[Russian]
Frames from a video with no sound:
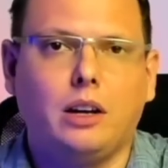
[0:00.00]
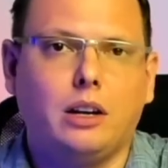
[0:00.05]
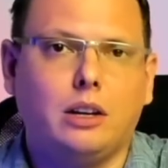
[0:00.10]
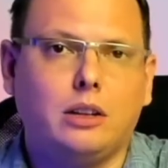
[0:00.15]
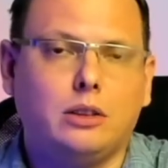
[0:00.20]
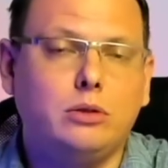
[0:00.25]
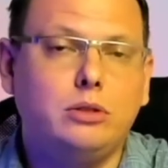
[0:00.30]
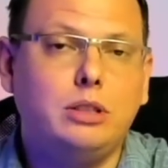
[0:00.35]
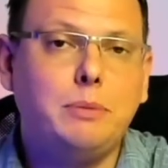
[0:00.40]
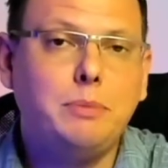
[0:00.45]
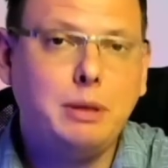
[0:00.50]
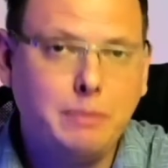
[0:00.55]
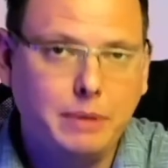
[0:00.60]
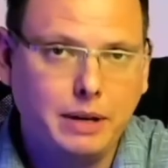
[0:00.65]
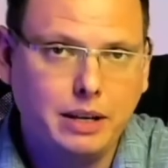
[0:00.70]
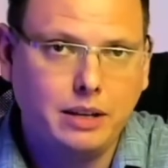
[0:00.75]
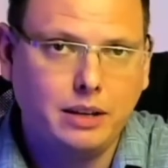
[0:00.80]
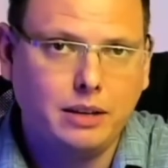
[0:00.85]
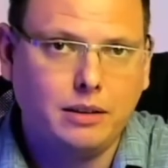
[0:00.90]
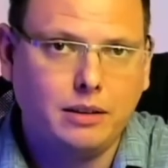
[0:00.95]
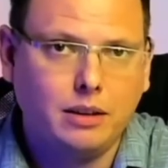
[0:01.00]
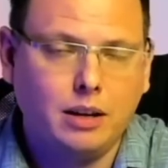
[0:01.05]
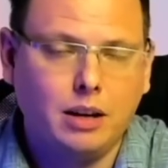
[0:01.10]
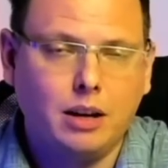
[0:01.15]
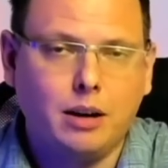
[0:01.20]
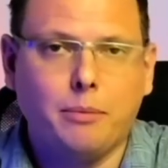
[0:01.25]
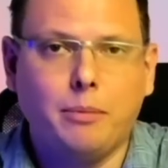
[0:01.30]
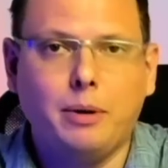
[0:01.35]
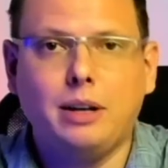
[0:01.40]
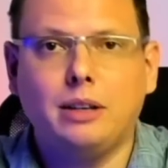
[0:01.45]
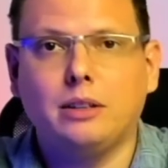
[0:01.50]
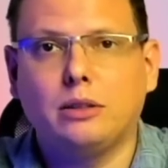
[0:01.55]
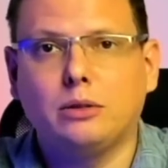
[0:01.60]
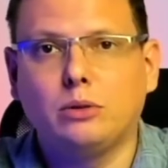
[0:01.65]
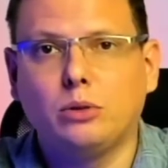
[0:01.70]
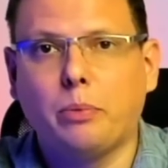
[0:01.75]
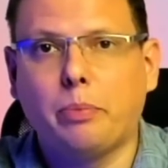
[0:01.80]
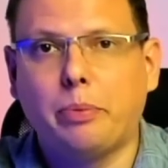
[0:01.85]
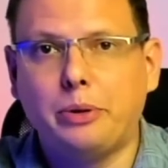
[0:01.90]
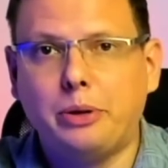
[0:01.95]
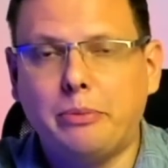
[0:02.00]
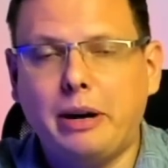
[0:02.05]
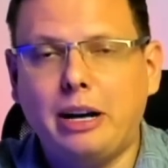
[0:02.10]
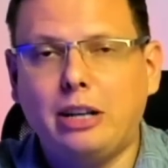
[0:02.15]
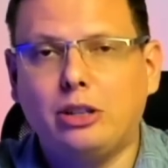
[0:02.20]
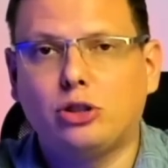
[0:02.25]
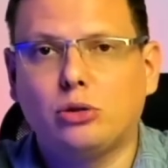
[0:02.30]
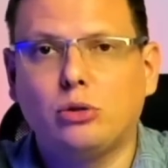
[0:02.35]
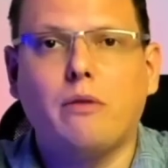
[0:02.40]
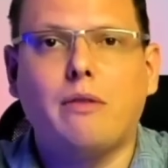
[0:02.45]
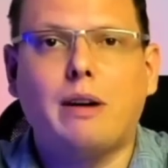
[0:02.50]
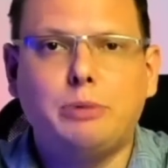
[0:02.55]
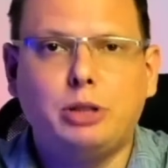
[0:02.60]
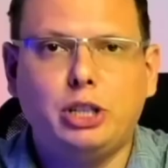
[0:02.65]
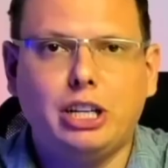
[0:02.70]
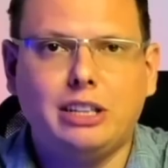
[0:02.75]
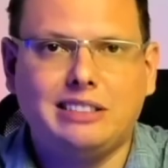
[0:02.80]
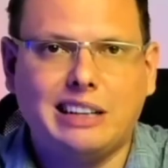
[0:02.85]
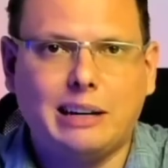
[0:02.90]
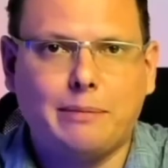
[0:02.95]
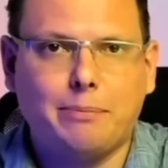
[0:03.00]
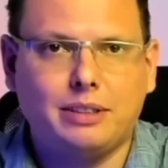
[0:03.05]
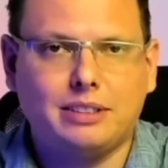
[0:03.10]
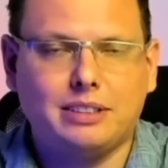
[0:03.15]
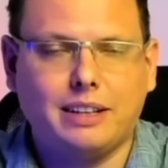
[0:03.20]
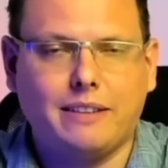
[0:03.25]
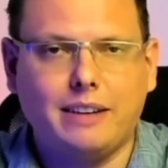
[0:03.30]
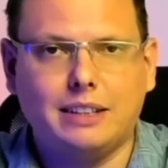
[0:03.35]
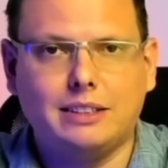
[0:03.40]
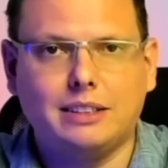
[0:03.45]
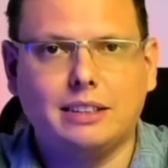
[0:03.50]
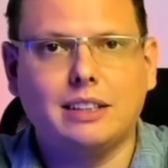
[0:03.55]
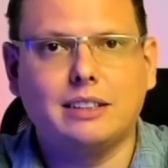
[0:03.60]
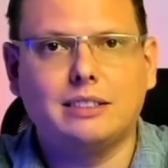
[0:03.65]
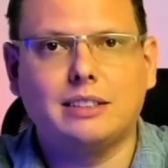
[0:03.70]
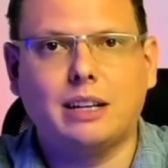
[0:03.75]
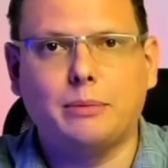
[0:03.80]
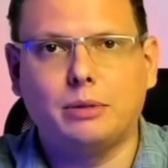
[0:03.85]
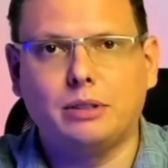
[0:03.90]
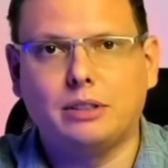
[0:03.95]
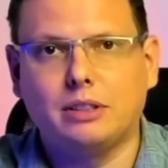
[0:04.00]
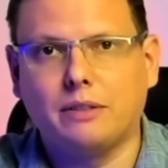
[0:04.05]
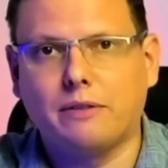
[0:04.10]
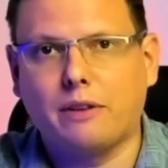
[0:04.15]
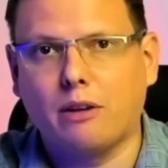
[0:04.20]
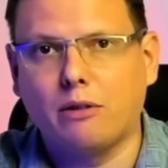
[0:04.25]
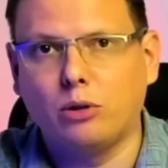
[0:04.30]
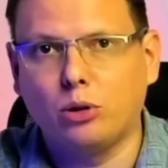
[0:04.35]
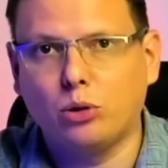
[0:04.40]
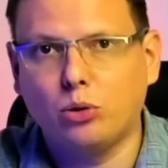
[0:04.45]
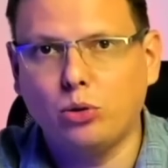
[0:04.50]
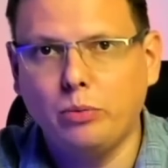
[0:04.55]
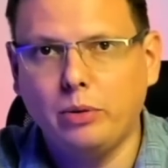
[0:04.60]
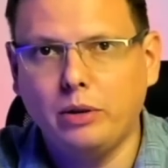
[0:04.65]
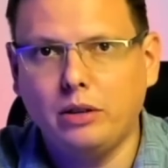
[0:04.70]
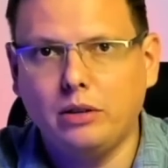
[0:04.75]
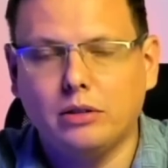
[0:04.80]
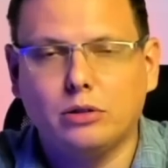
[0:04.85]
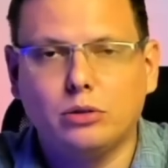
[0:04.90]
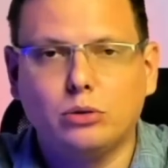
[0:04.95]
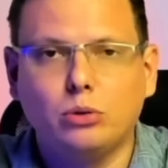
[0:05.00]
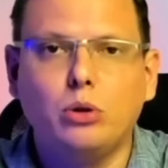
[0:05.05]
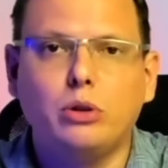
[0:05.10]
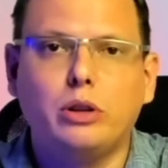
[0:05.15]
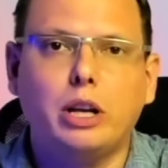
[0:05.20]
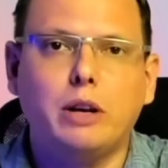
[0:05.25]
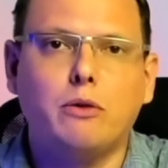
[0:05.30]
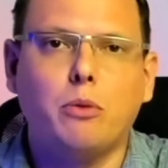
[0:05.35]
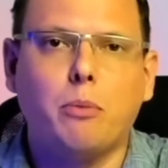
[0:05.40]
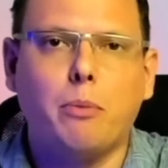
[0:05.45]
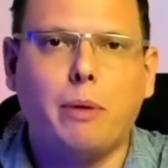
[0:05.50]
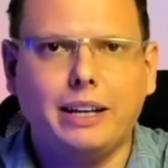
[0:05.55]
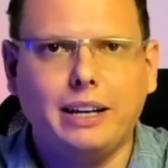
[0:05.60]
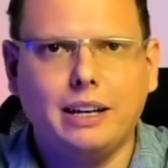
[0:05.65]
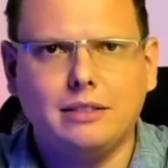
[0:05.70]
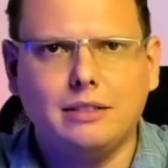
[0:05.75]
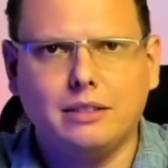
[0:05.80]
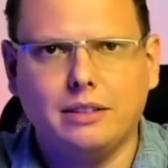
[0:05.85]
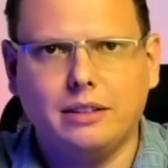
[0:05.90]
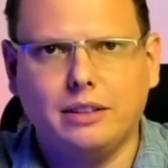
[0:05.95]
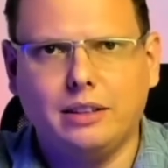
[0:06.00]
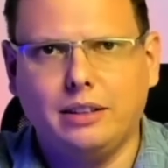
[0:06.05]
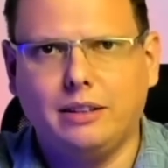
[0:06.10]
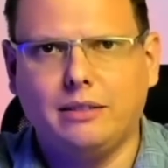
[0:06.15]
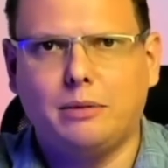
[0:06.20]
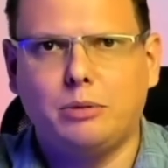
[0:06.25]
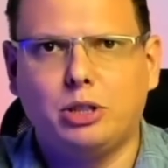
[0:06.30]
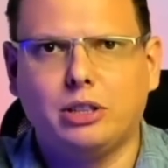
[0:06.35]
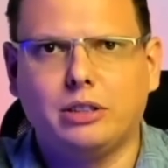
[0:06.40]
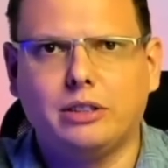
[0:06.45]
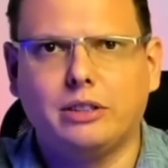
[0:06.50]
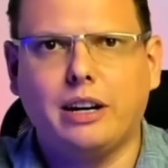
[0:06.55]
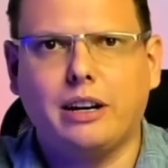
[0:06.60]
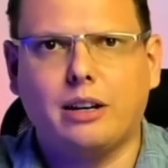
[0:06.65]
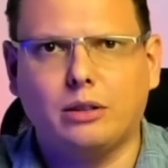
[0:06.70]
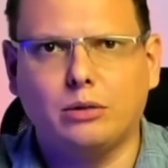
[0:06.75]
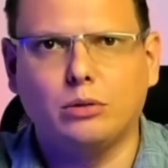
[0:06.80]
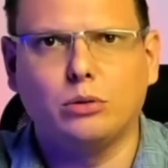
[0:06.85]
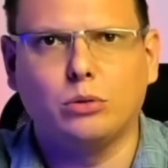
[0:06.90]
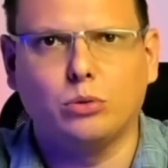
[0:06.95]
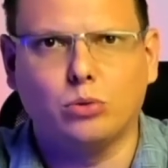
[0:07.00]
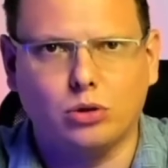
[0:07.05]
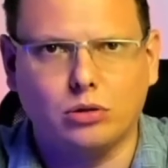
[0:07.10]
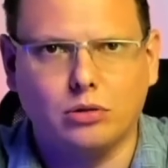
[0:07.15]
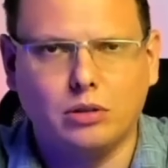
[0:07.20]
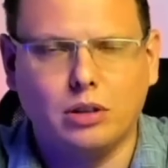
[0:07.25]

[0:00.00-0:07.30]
Но, тем не менее, мало кто понимает, что вообще себя представляет этот самый цифровой рубль, стоит ли его бояться и вообще нахрен он нужен.